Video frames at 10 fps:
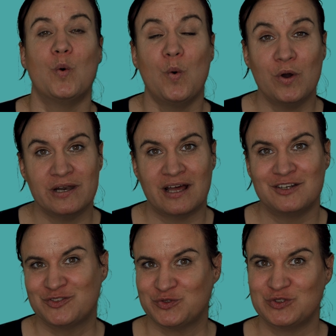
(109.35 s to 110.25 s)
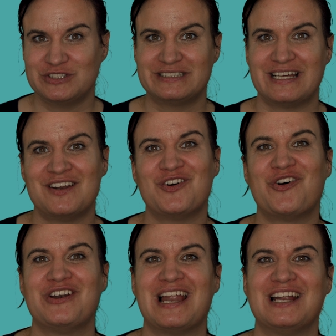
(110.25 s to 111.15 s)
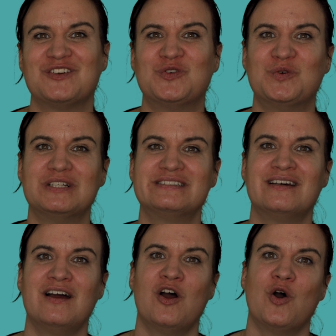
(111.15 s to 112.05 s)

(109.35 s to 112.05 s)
Oder du nutzt deine Online-Kurse,